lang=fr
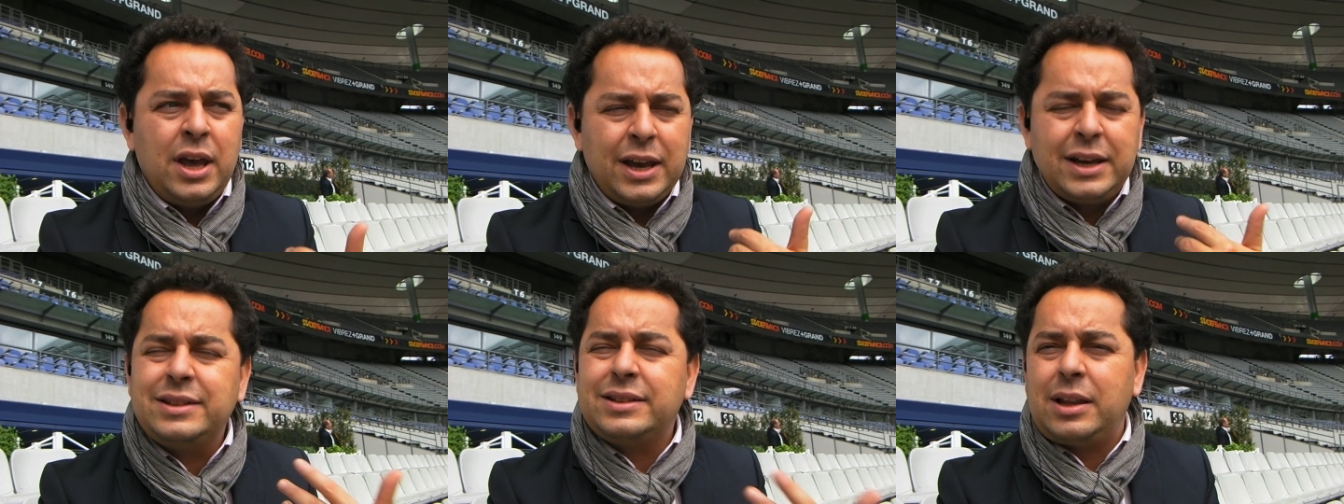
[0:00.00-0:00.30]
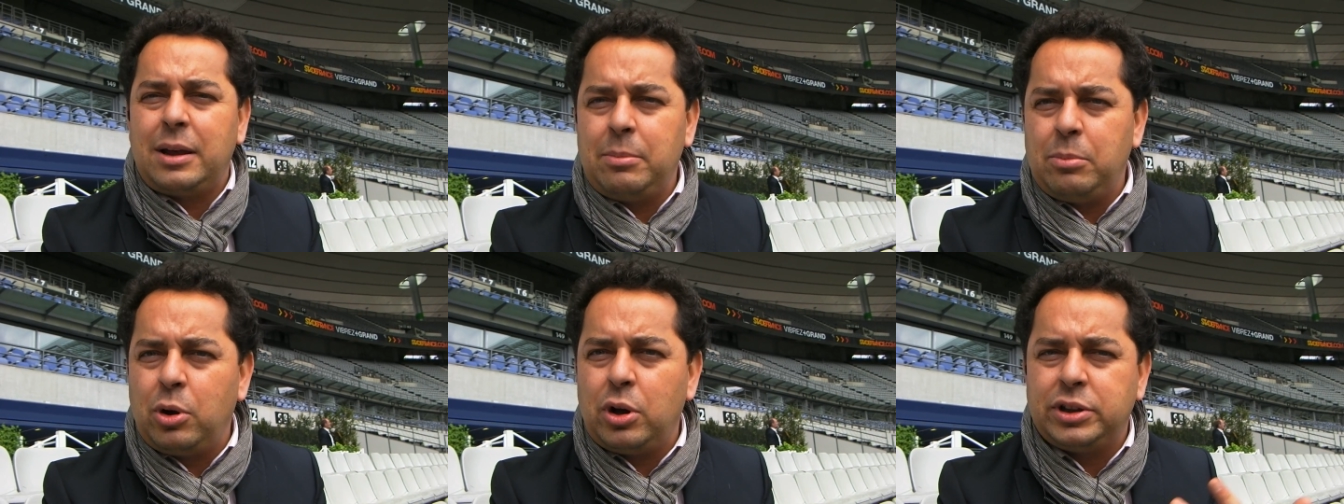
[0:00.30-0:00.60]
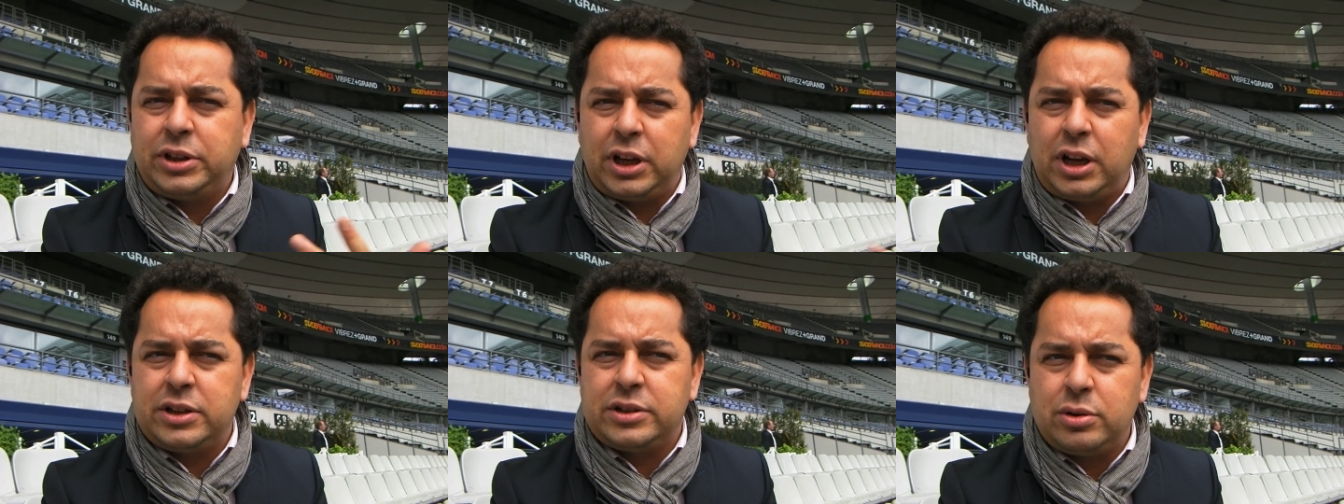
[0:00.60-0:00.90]
extrêmement
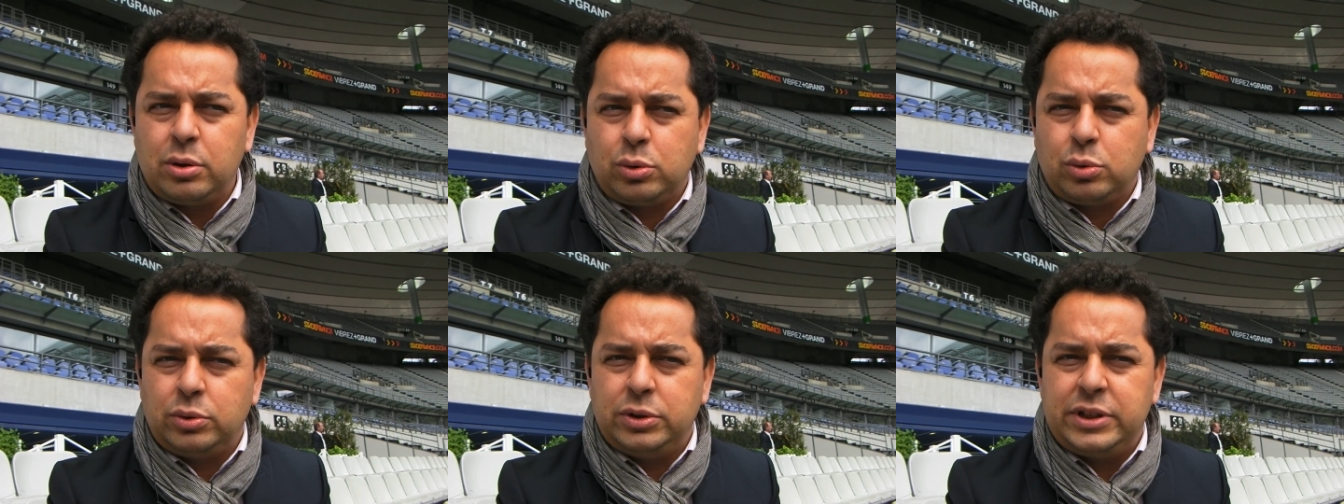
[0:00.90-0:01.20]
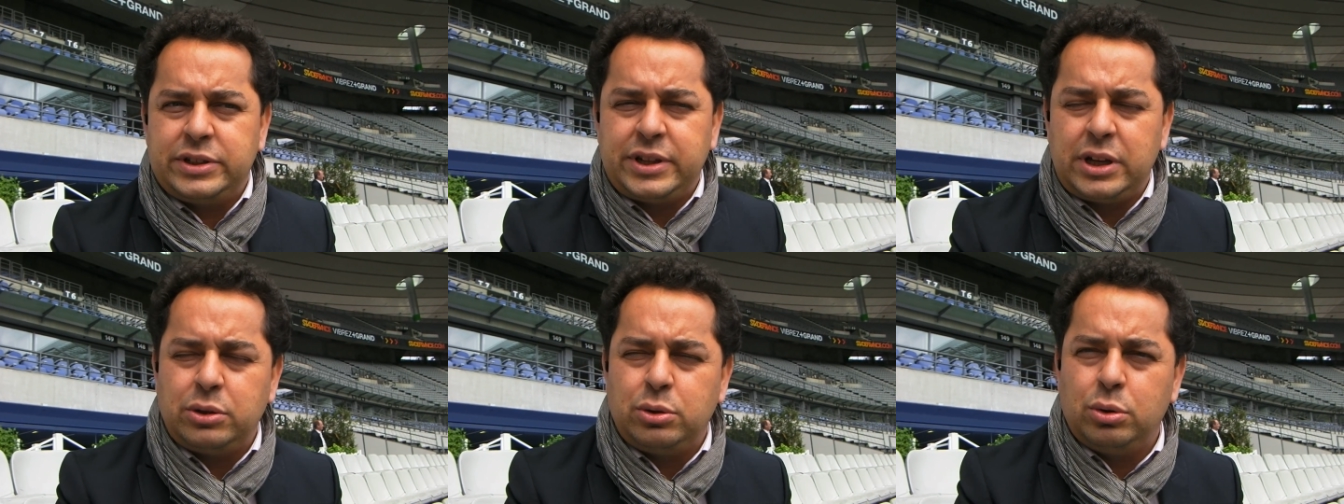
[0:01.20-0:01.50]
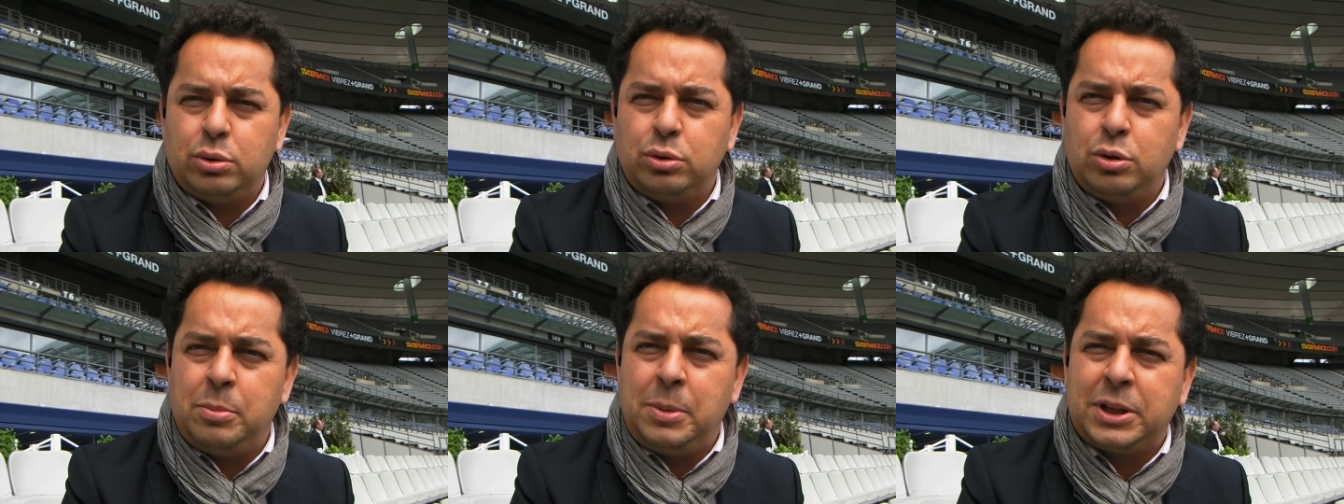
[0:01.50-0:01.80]
intéressant qu'on essaye
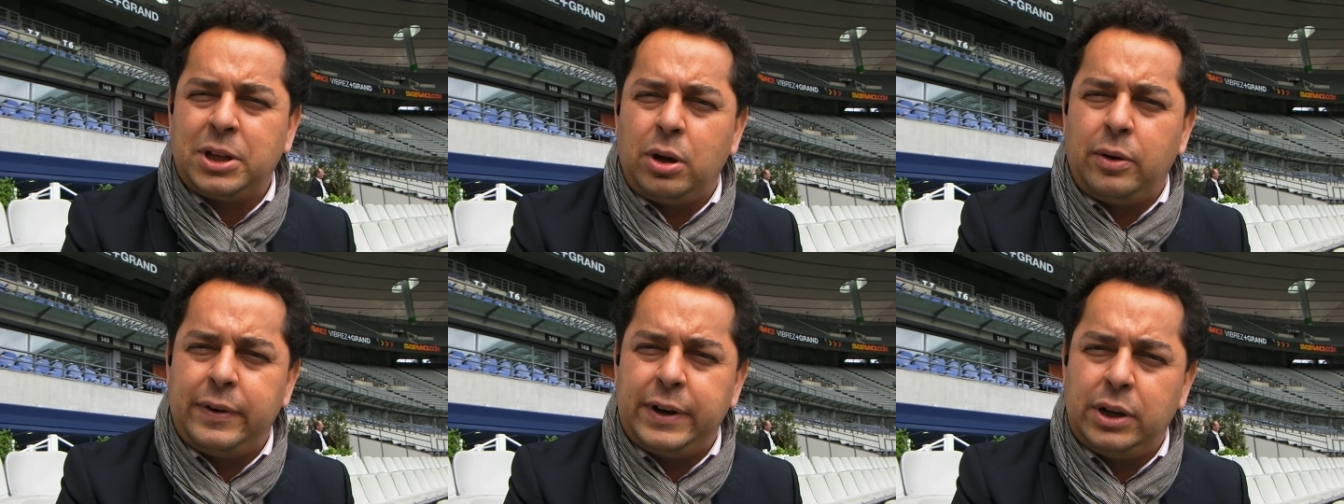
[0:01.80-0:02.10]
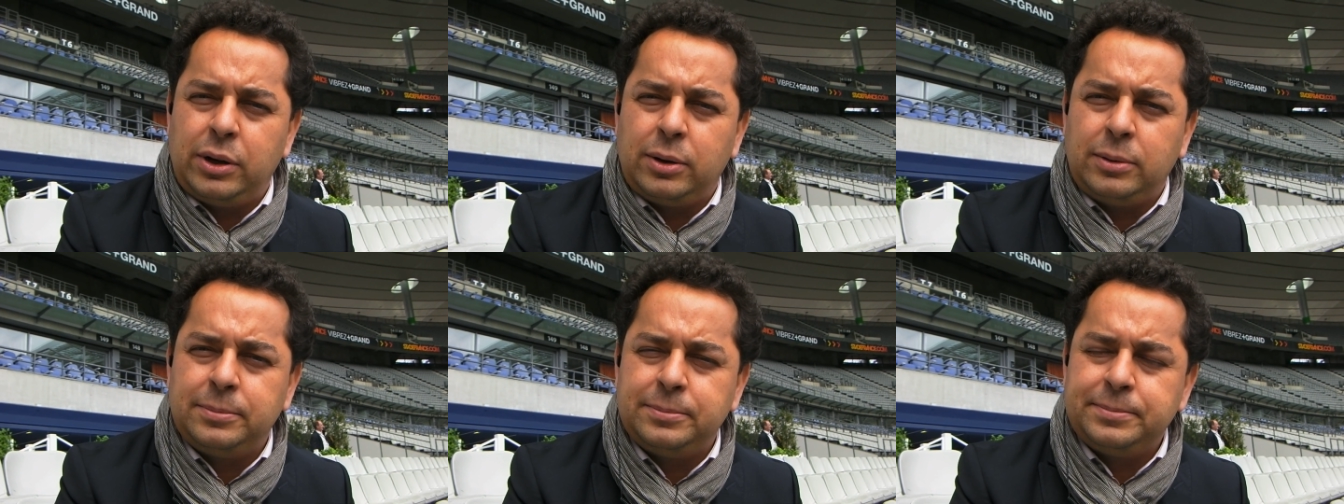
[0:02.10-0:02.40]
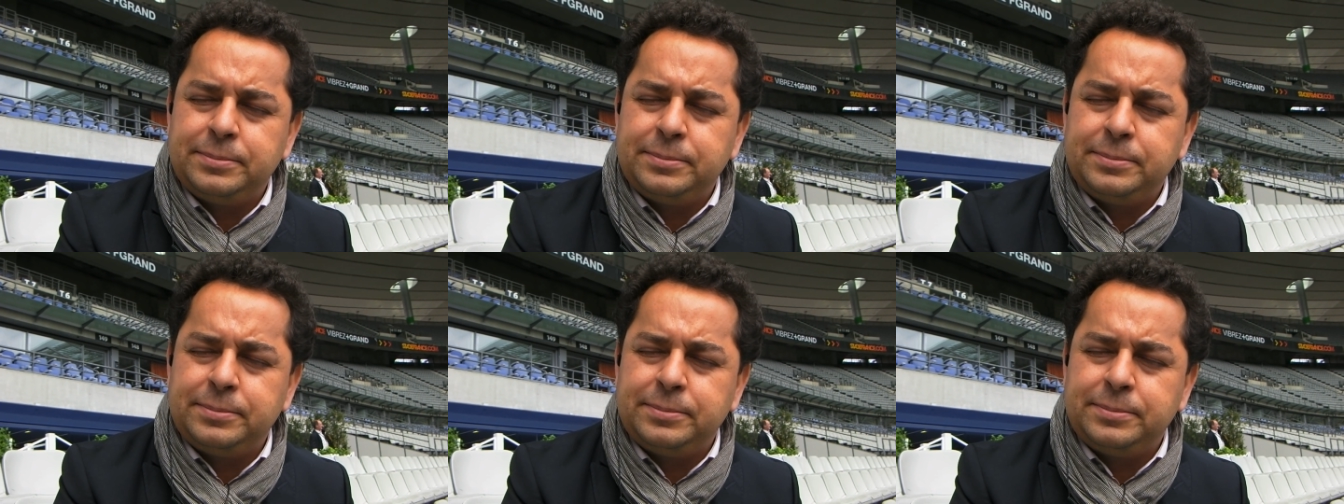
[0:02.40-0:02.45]
de, mettre en valeur.